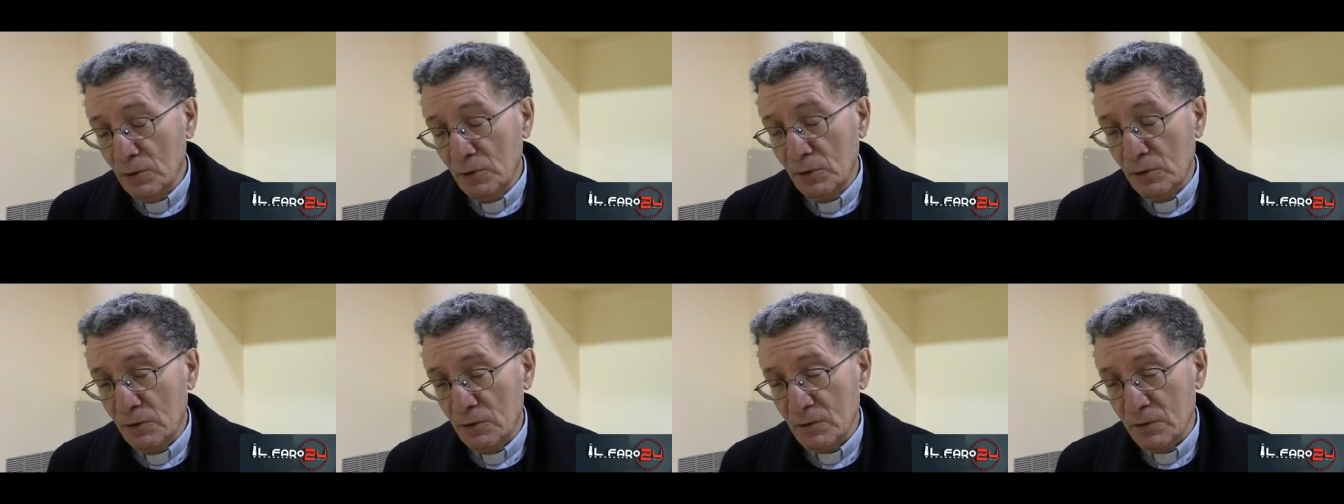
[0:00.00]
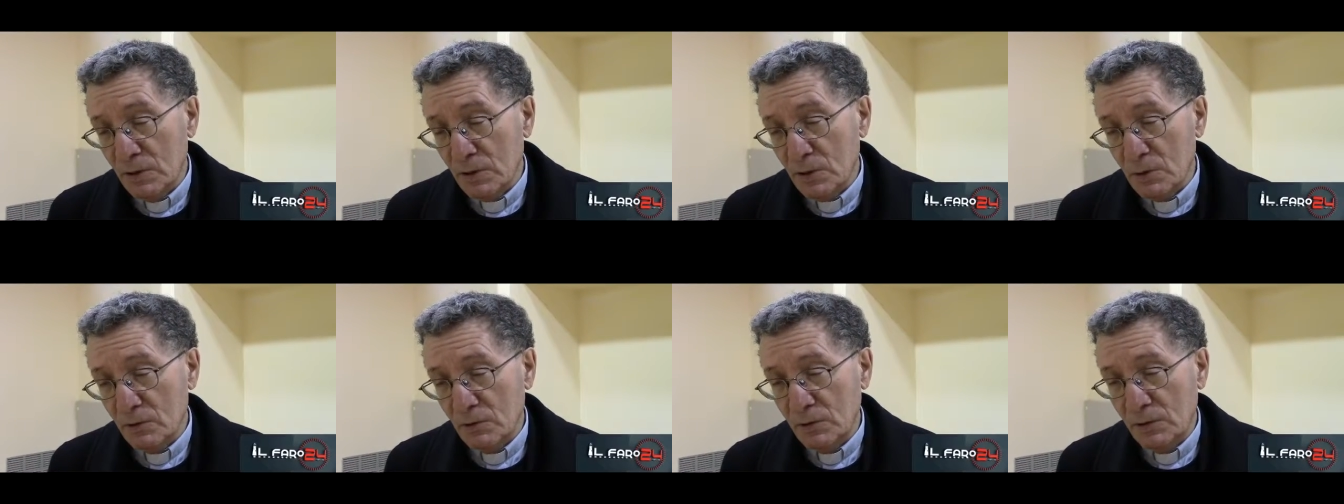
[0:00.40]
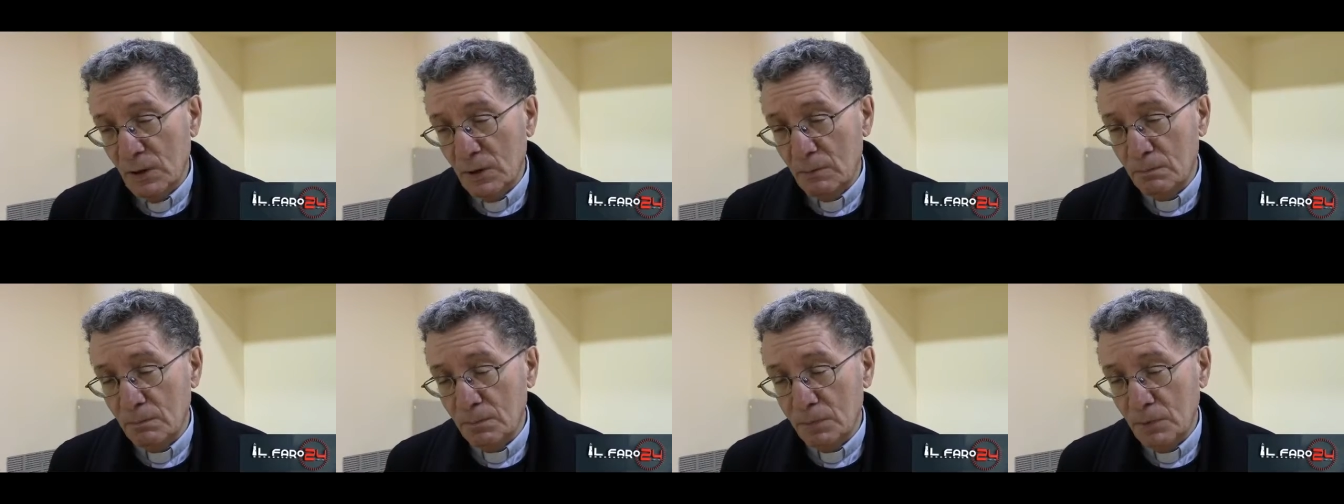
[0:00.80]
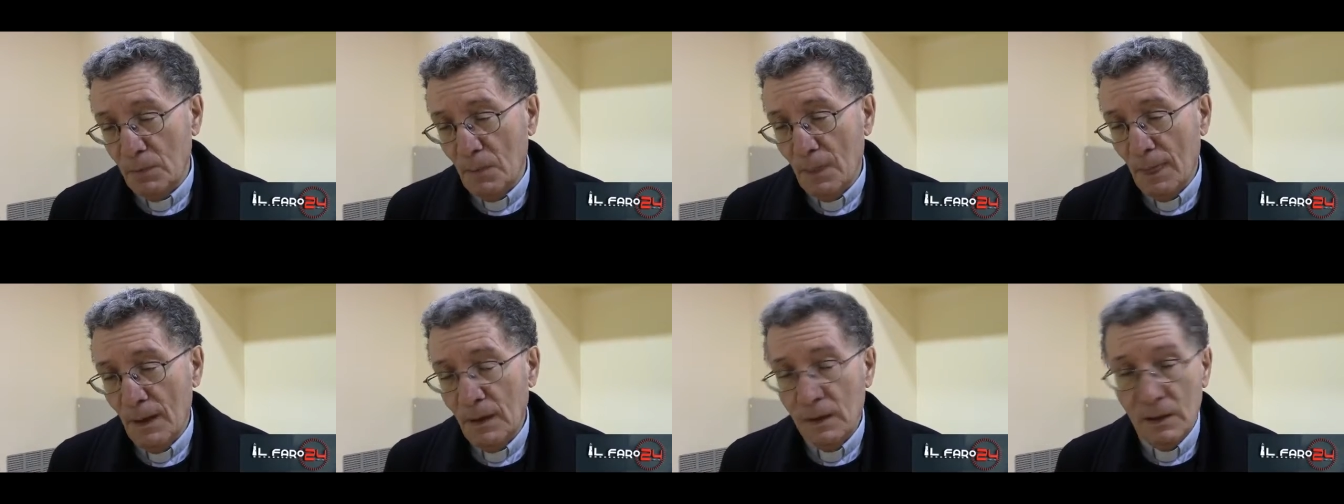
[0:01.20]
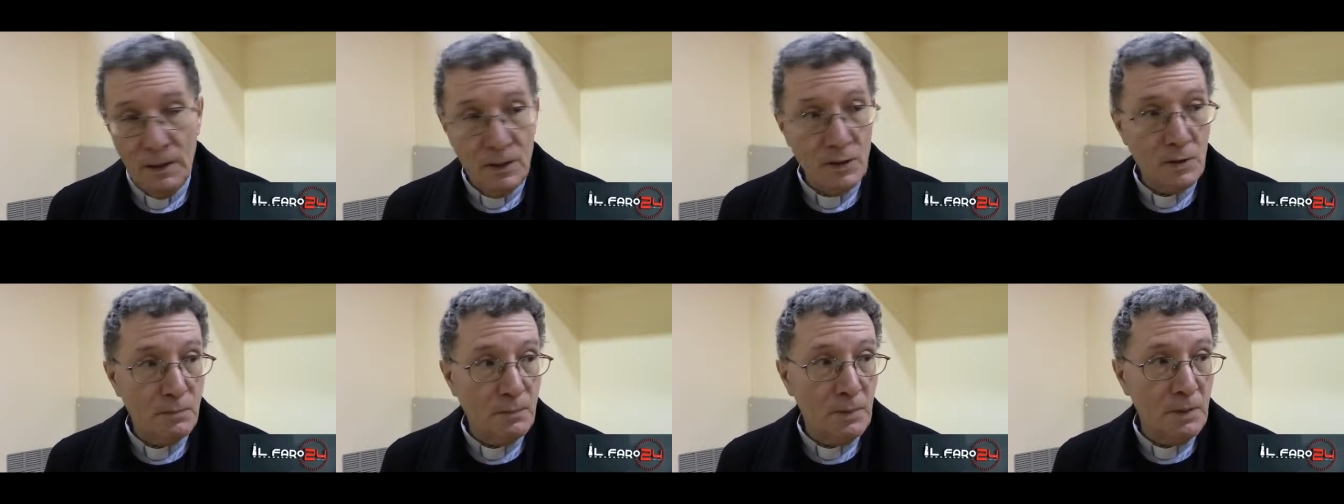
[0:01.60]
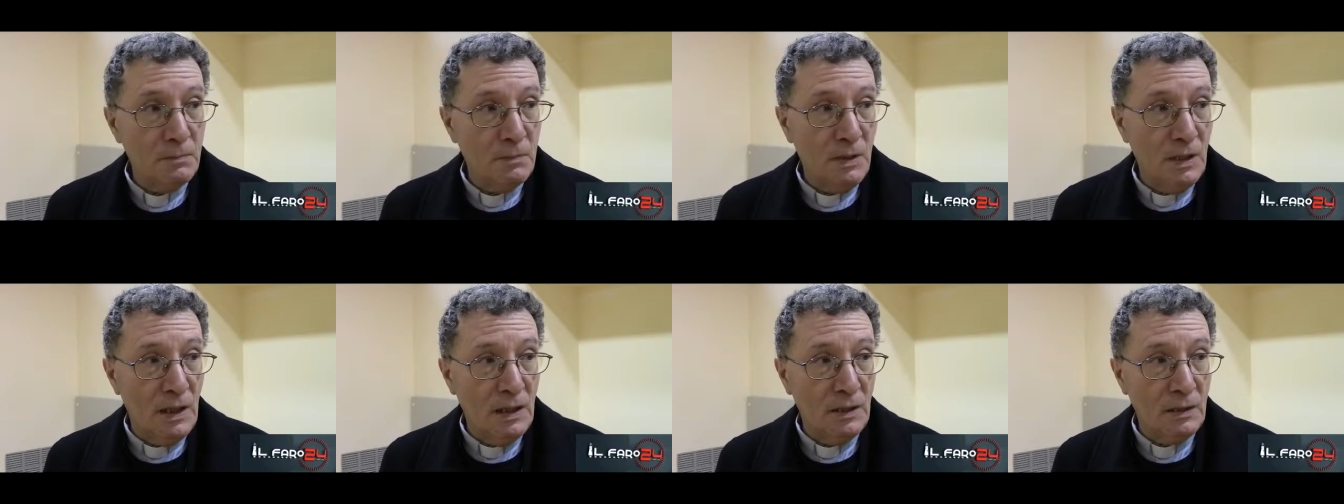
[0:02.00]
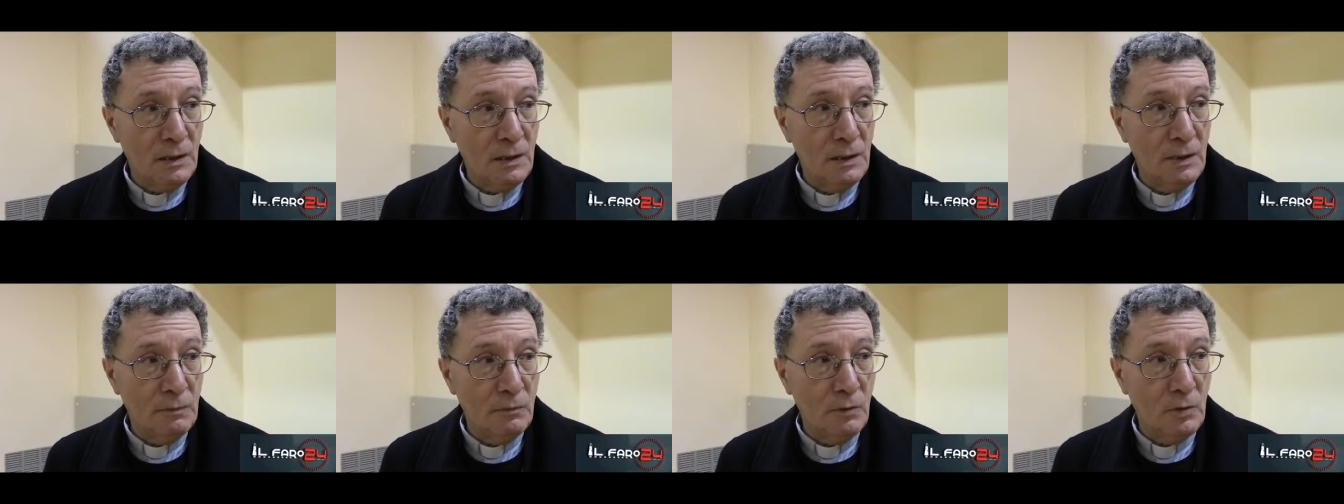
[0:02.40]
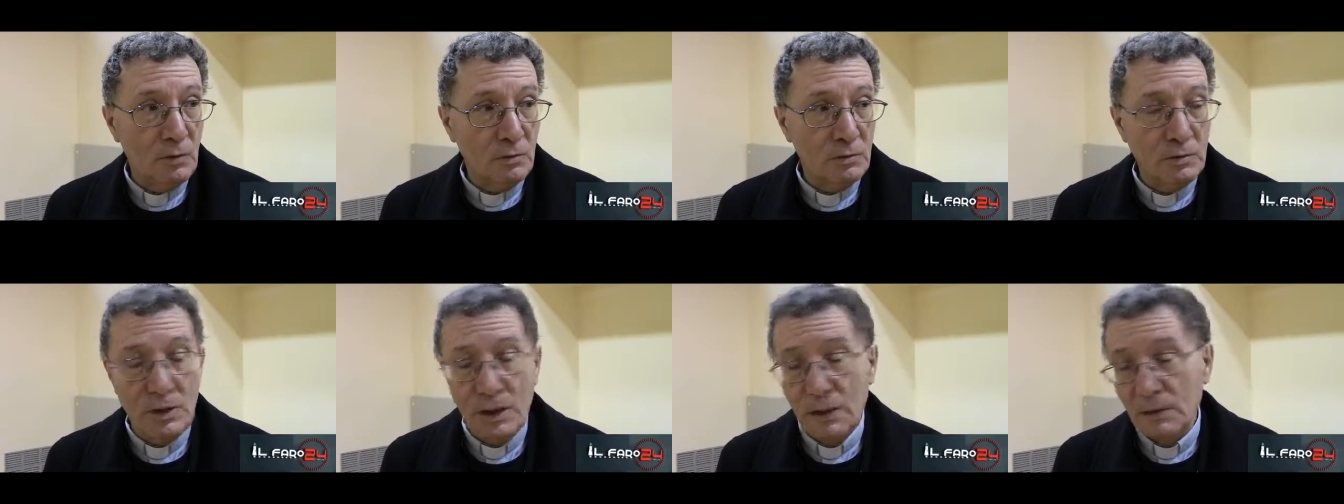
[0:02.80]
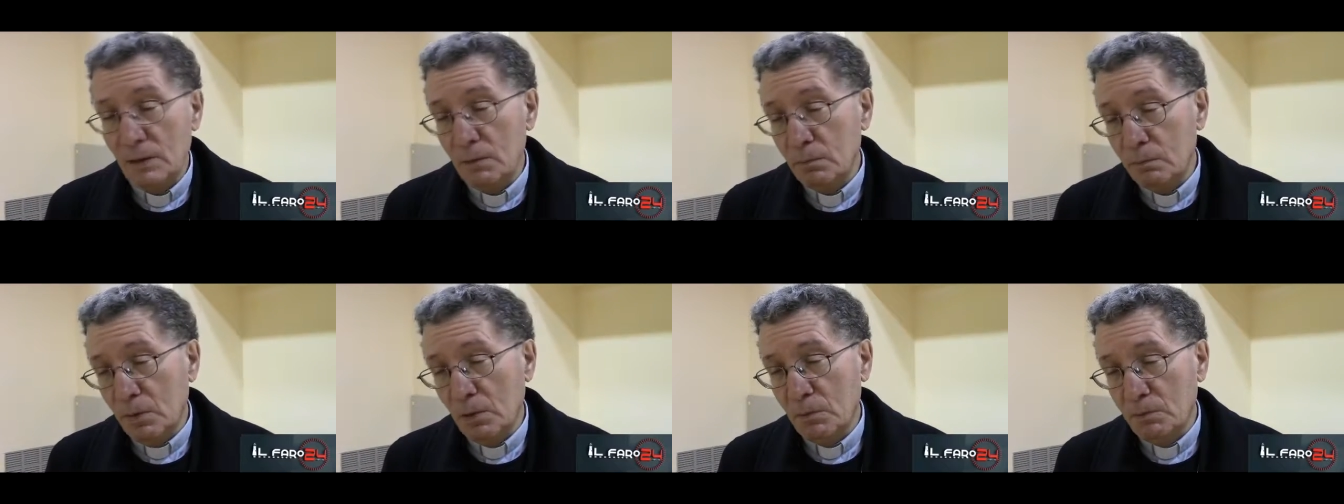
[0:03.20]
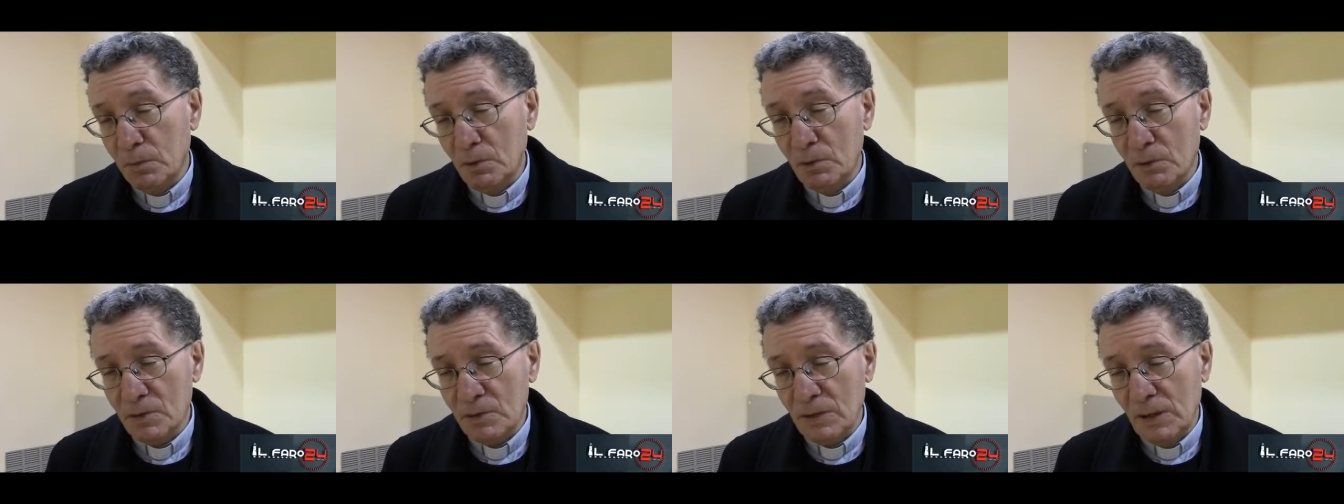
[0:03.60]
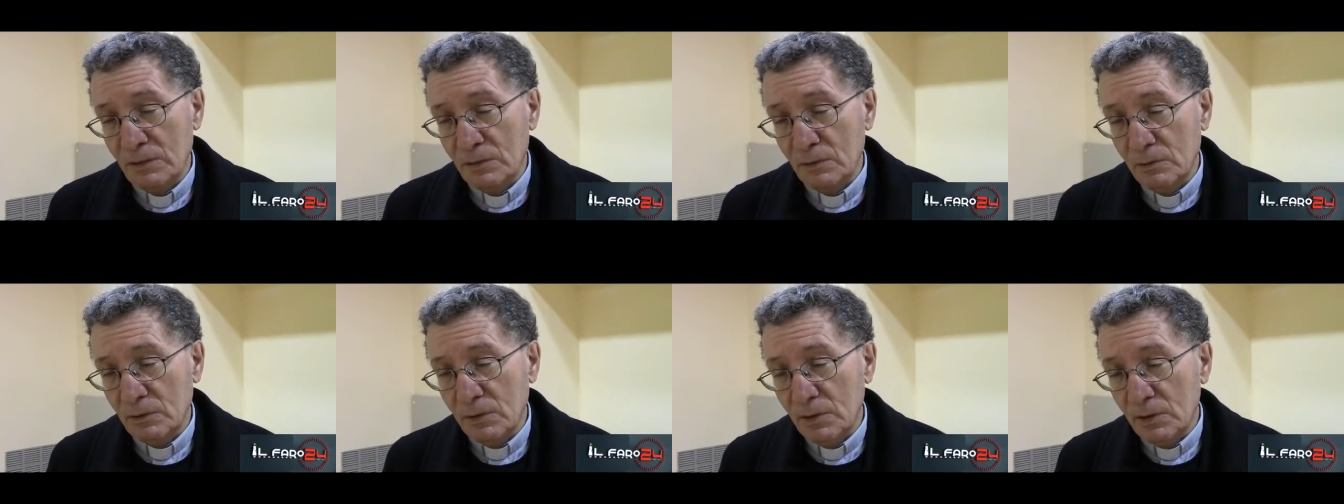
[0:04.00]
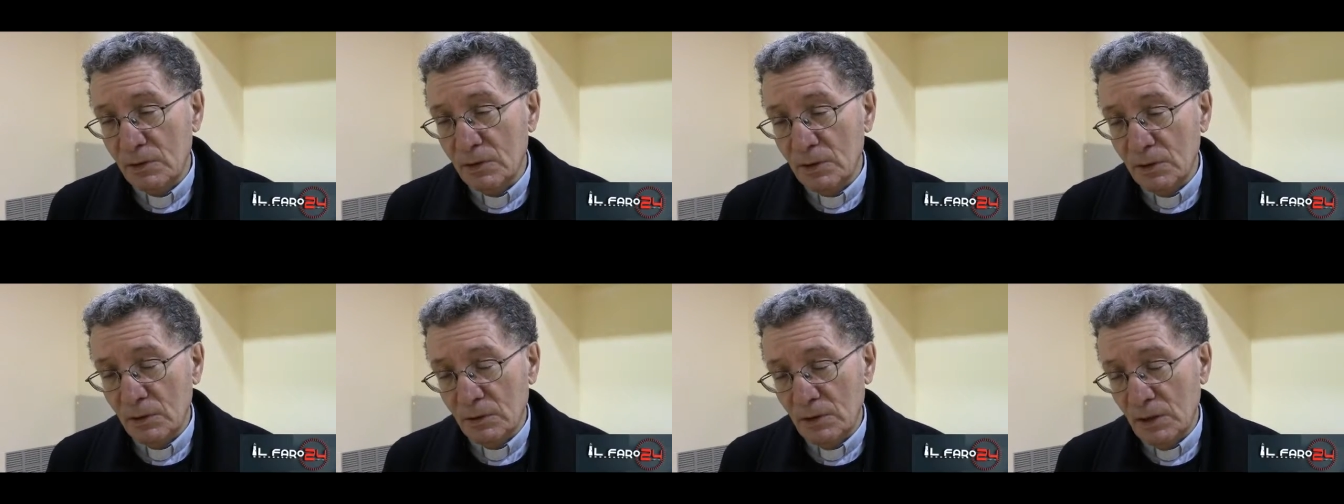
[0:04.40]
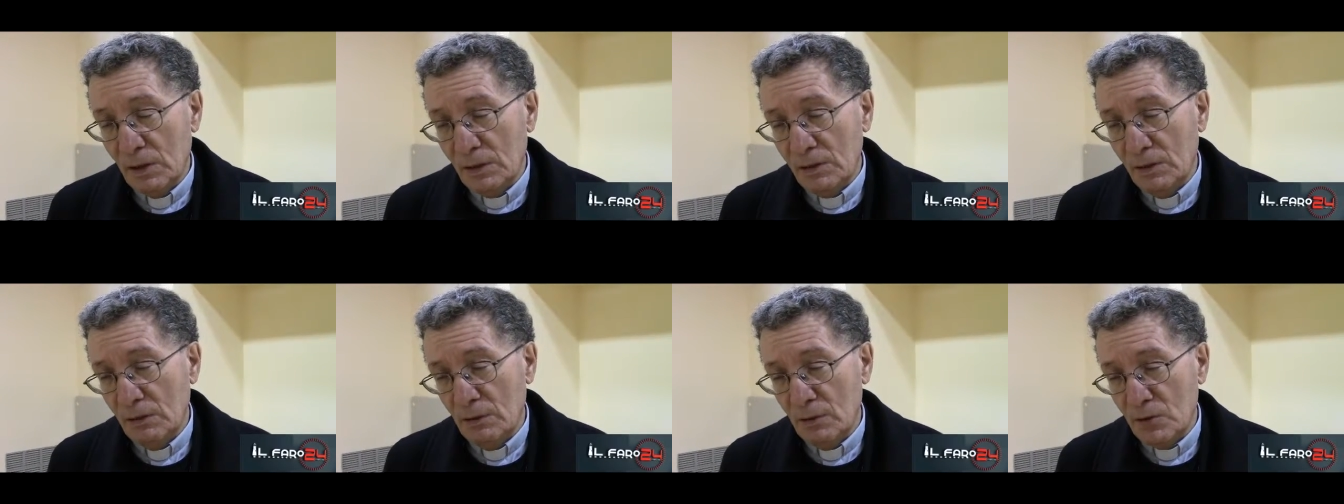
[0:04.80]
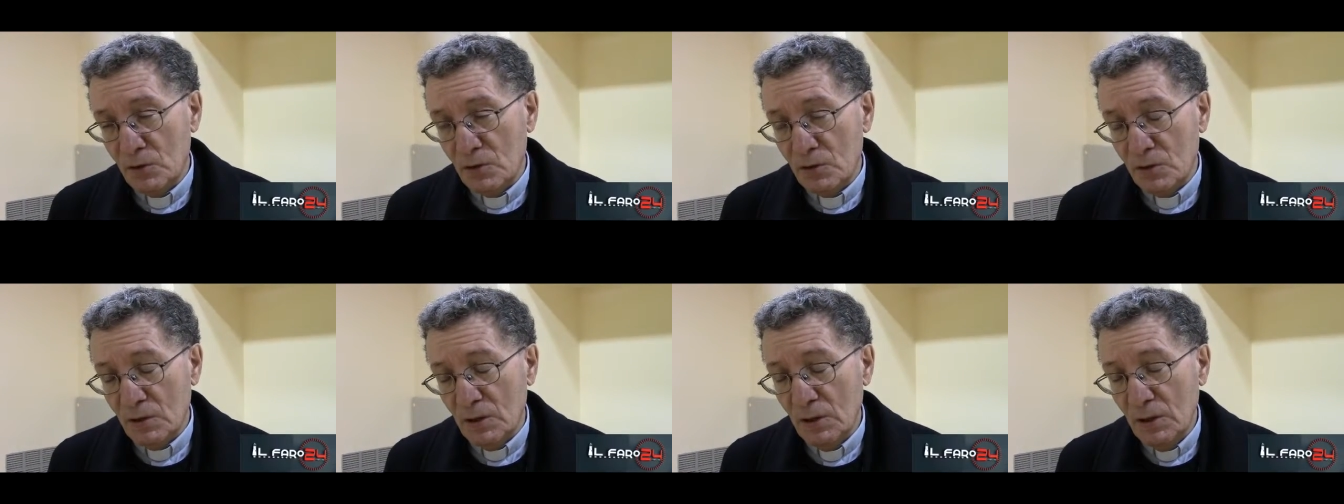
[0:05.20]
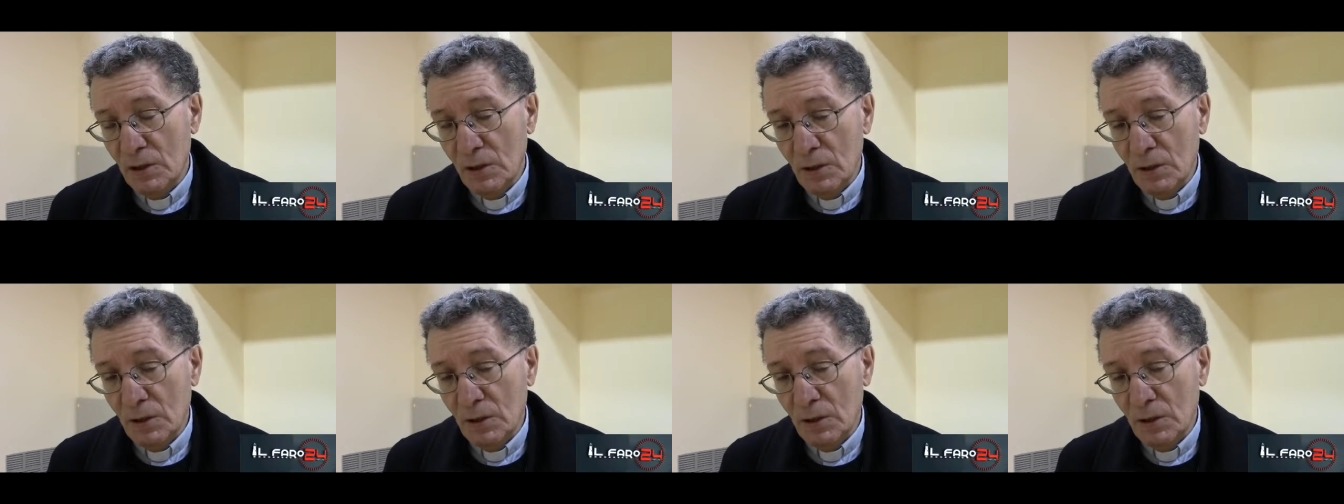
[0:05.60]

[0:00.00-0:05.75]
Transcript: nello stesso tempo esprime anche la volontà del popolo santo di Dio, della diocesi,